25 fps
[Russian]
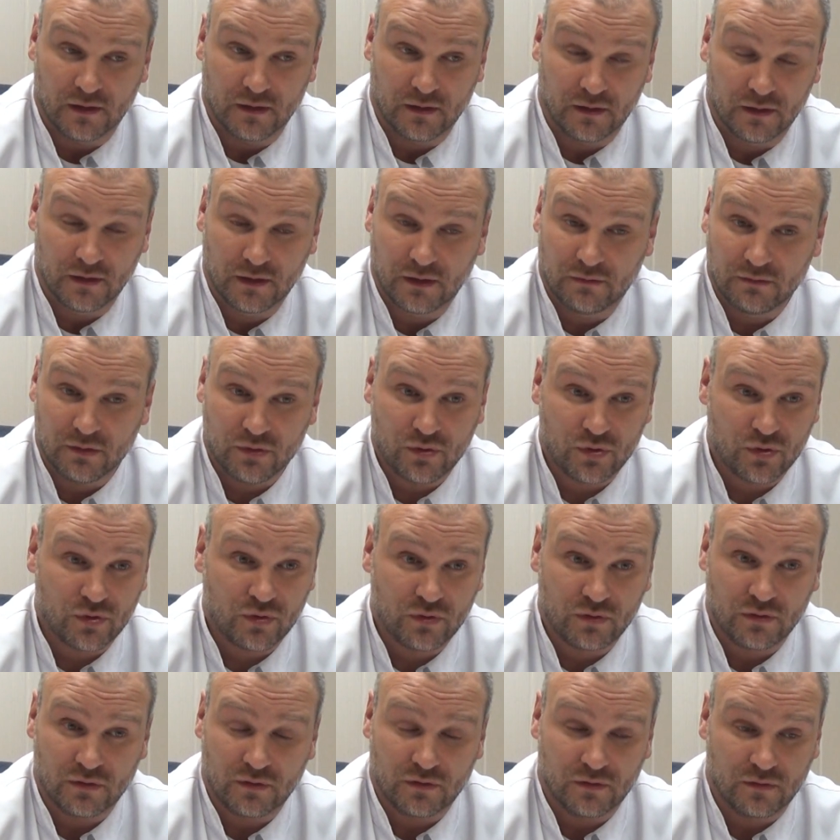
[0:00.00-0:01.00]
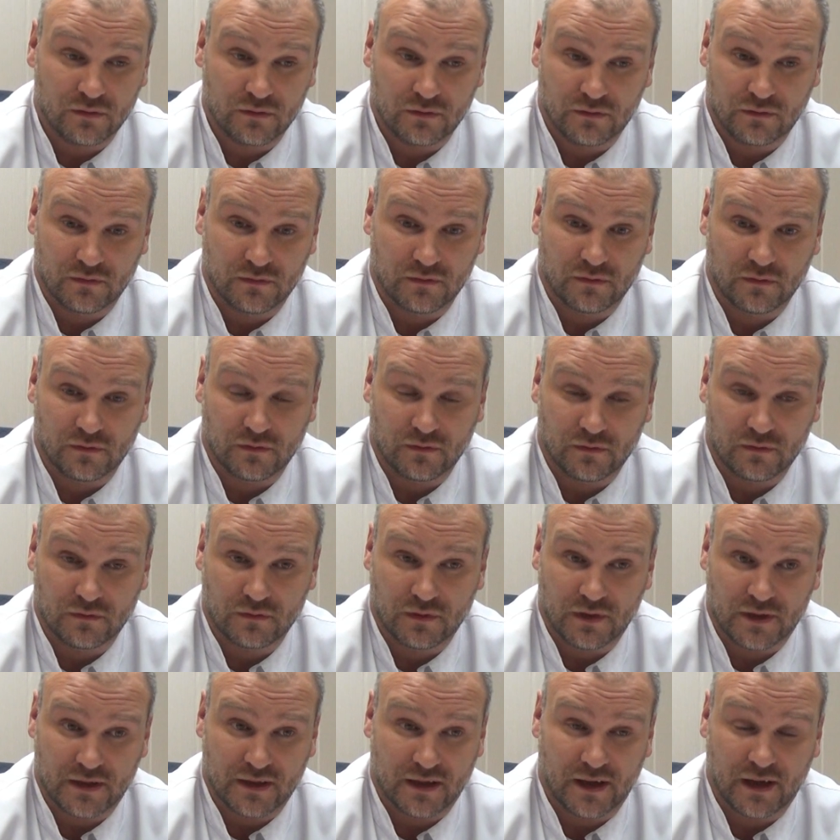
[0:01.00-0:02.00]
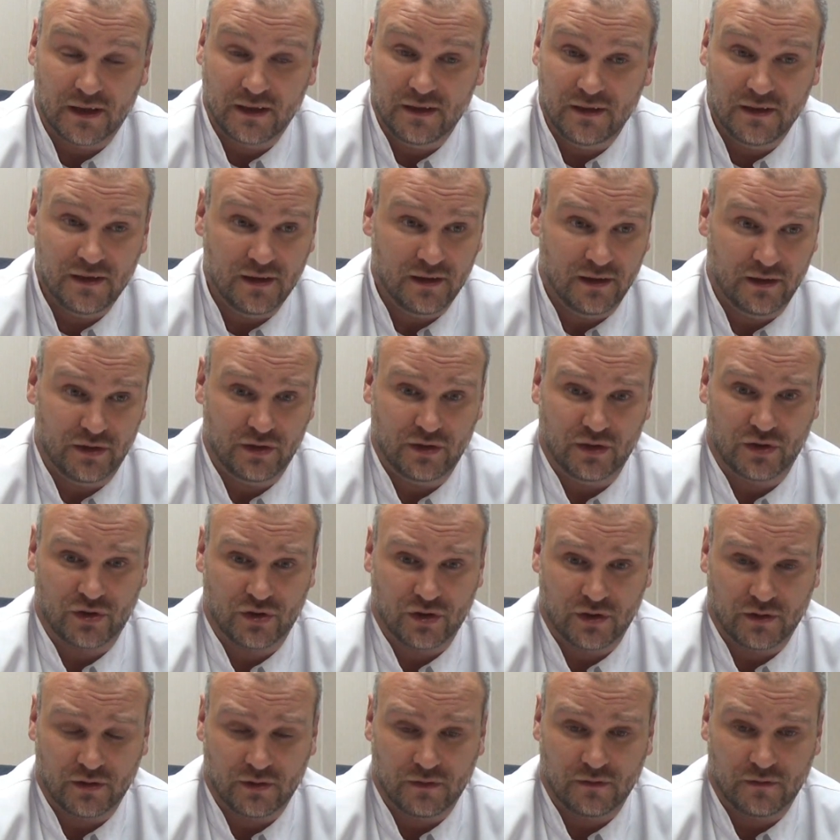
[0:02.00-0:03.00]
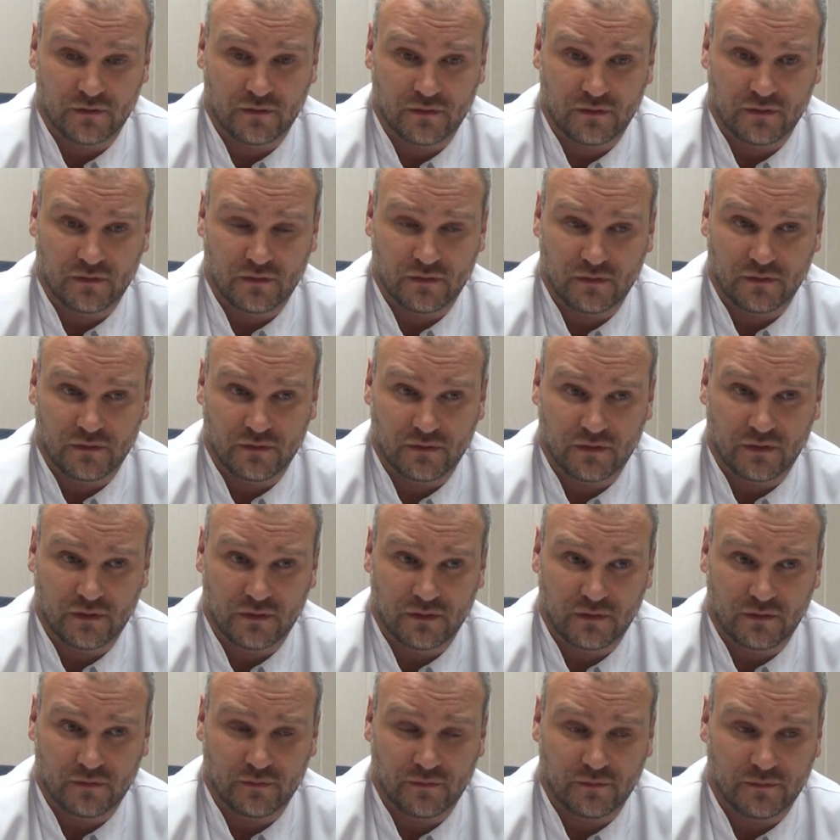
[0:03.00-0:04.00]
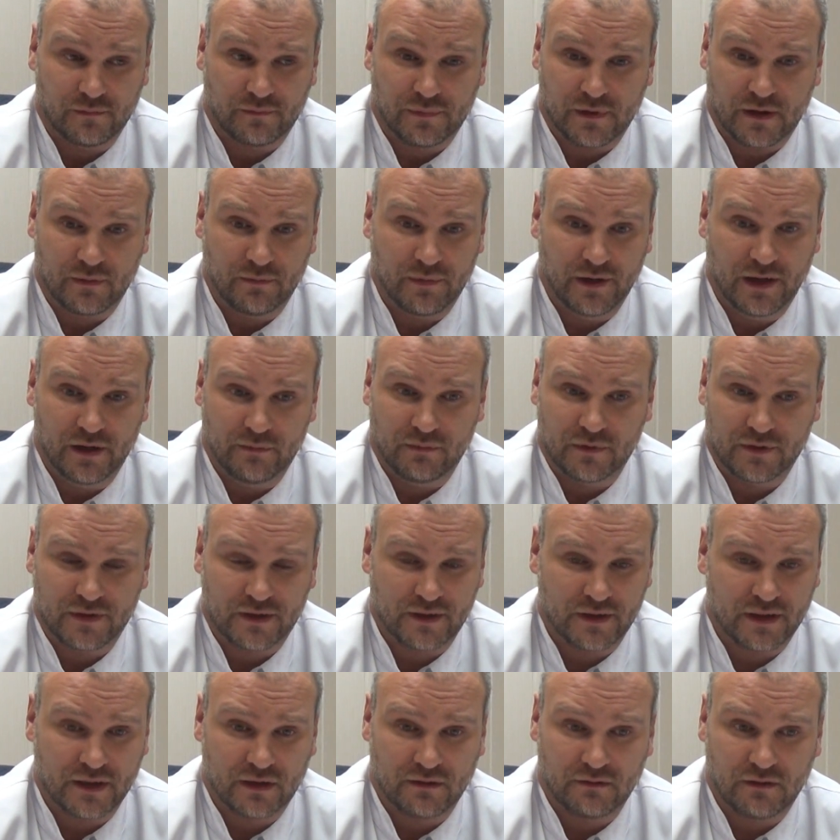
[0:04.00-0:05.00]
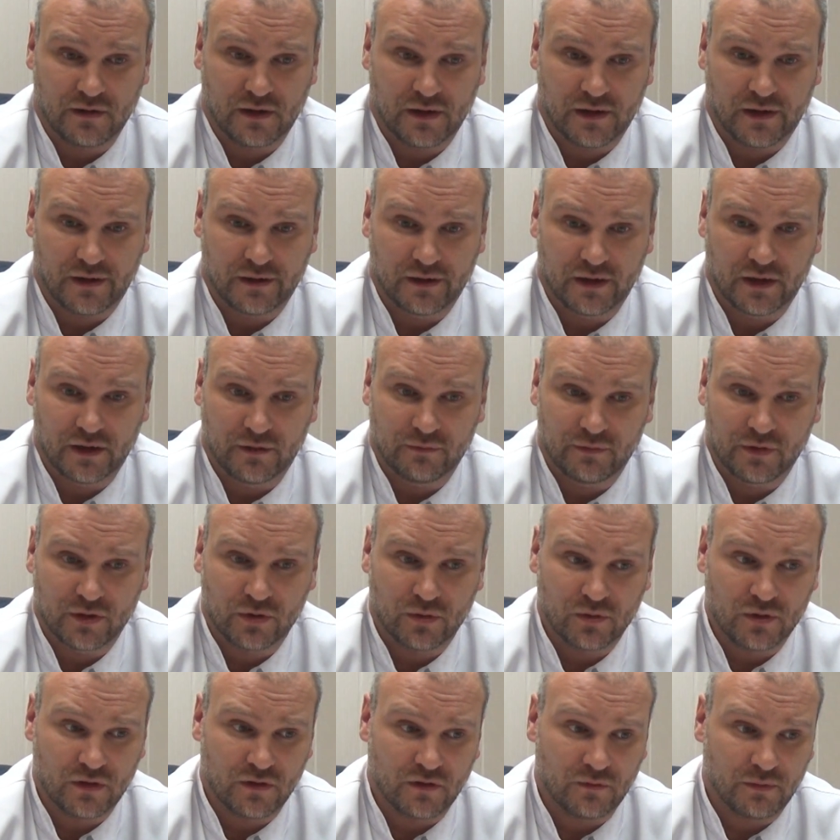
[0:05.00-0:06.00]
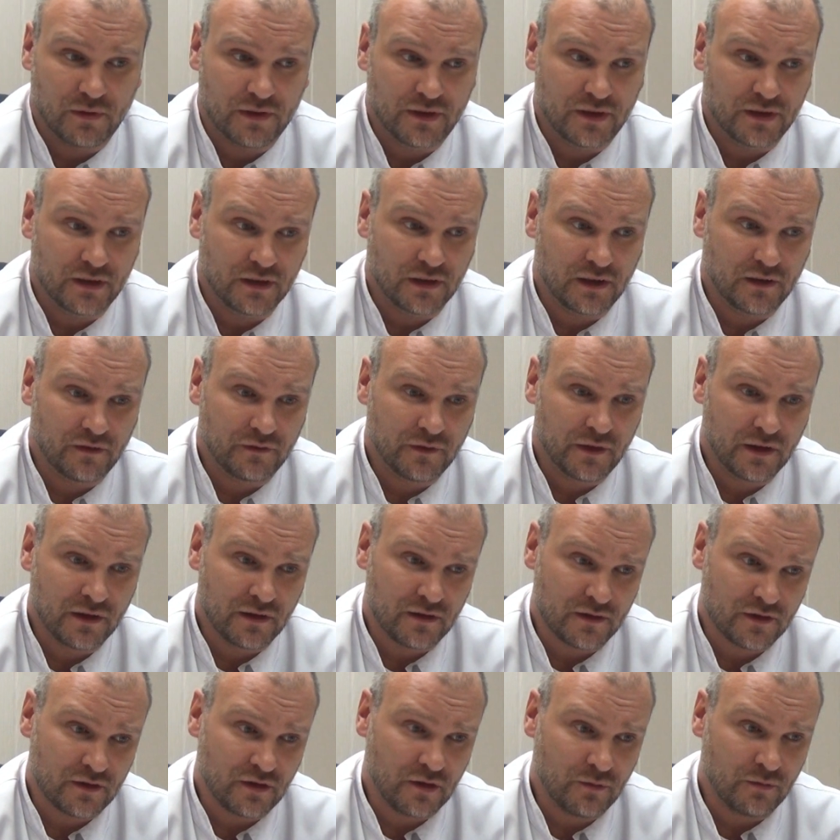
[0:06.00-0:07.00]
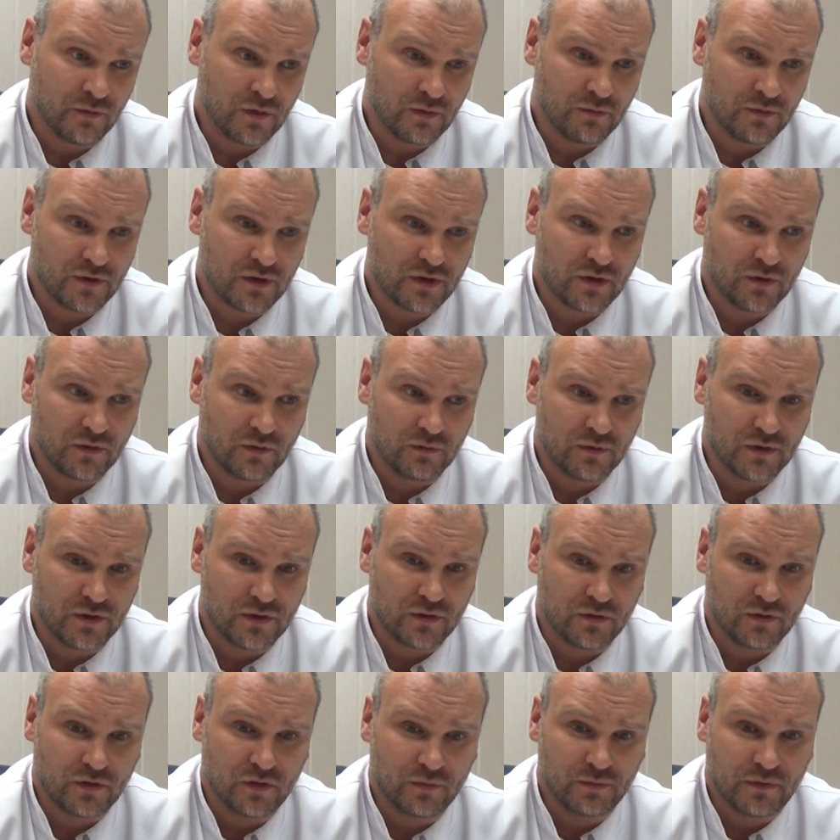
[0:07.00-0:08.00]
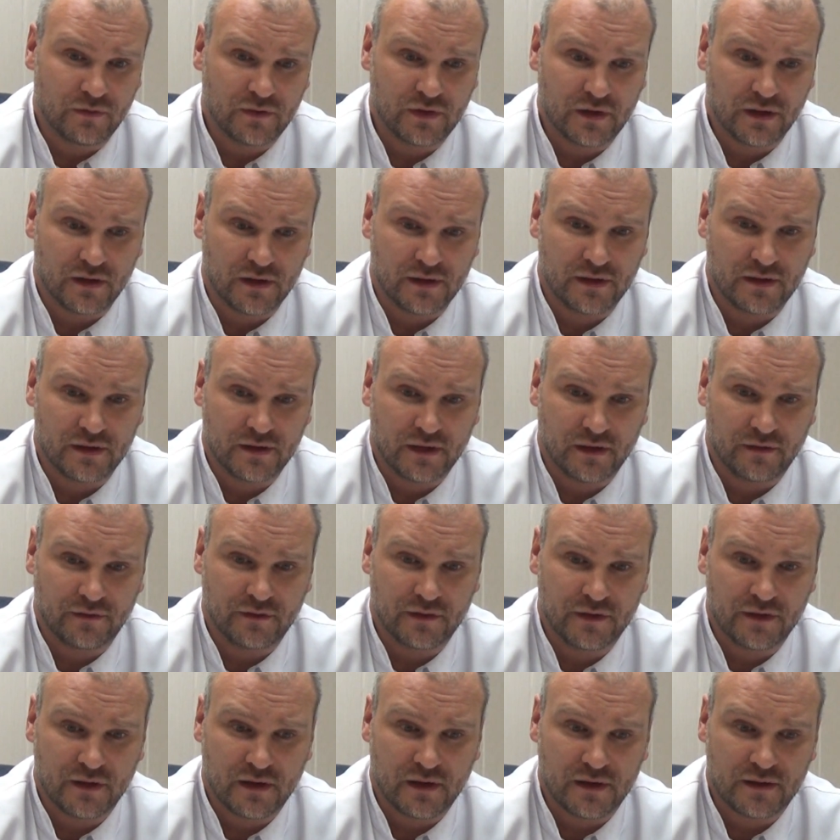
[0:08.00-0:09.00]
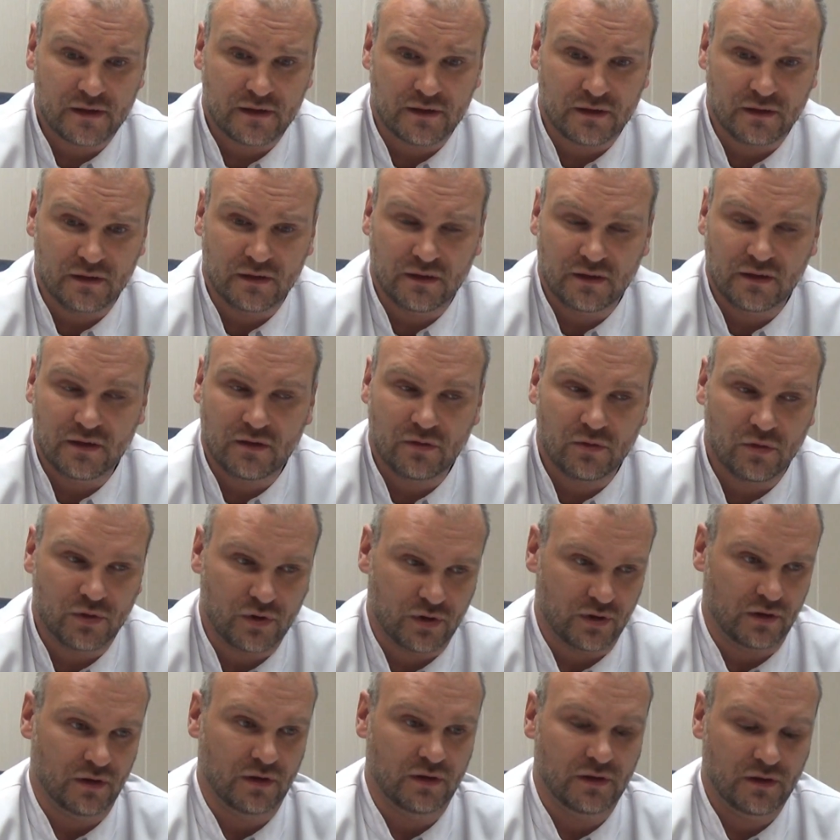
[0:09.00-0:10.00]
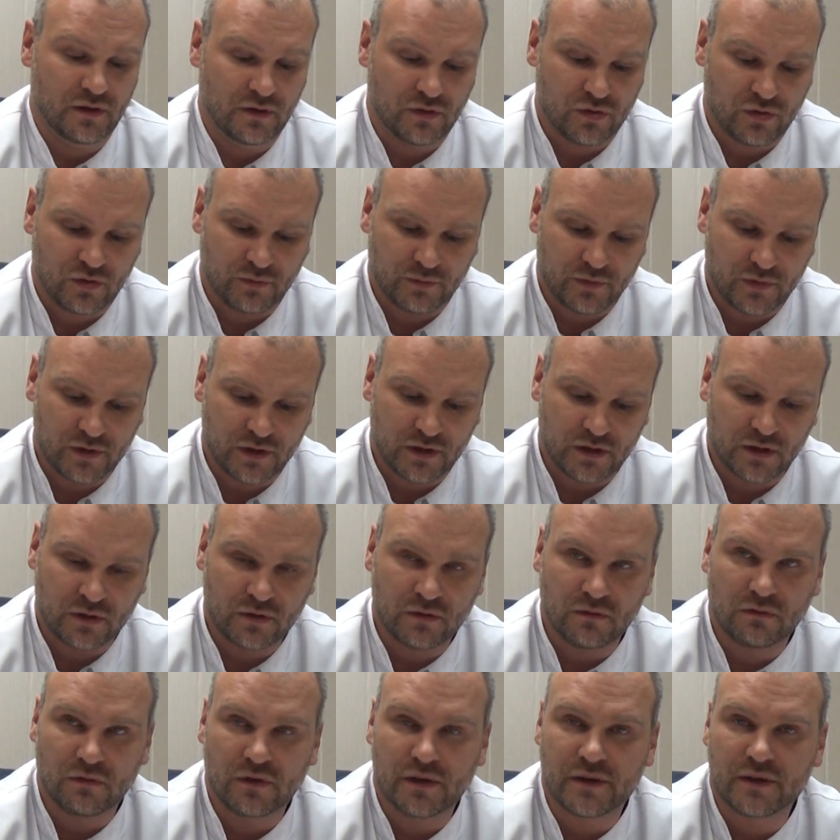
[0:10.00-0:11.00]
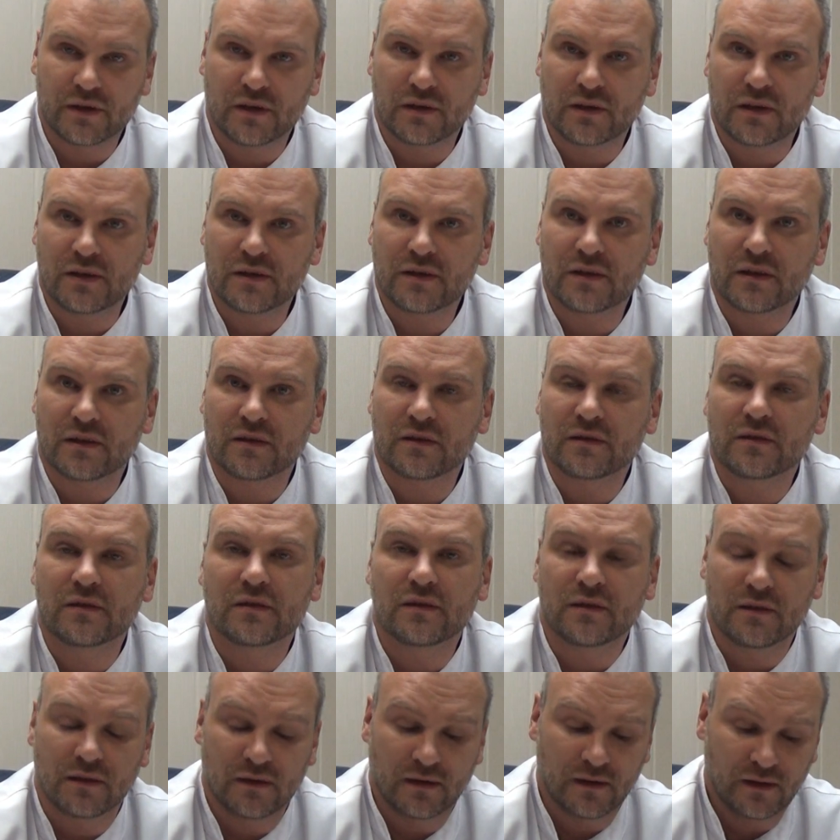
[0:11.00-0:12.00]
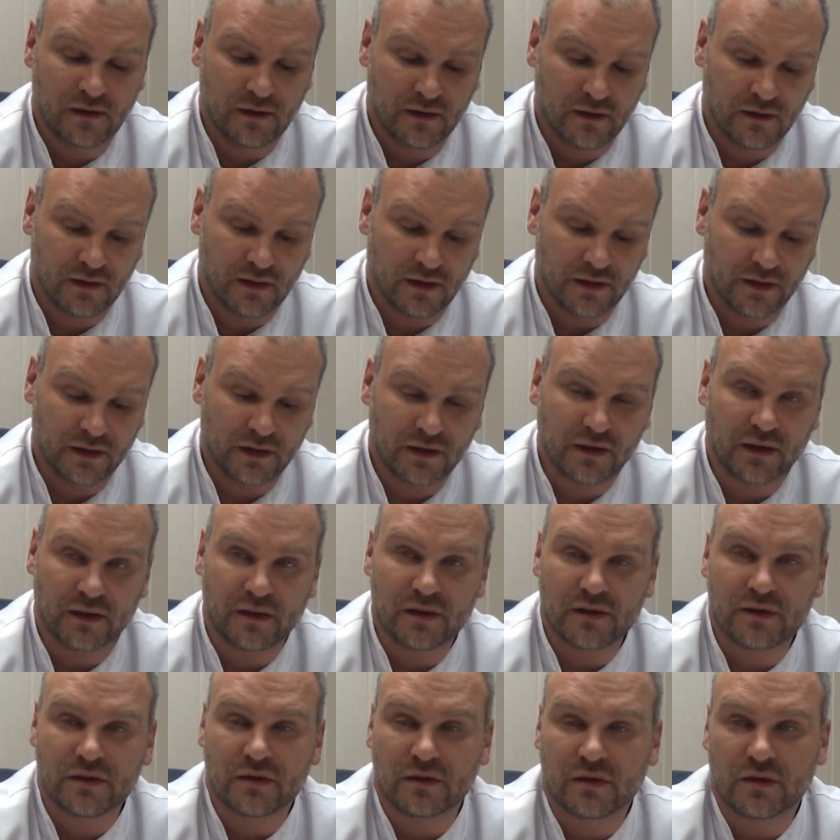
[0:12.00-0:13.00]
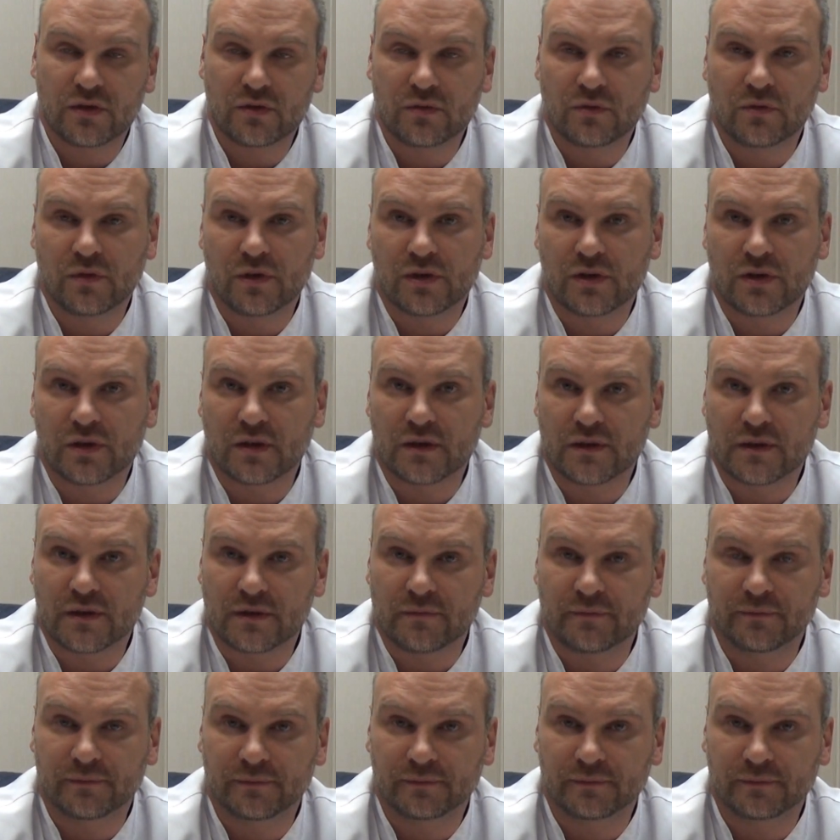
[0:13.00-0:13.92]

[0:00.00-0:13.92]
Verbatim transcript: Я вижу, что у нас одни и те же проблемы со здравоохранением не только в Апатитах и в Кировских, Мурманской области, но и по всей Российской Федерации. И я очень надеюсь, что после такого резонанса они наконец-то начнут решаться.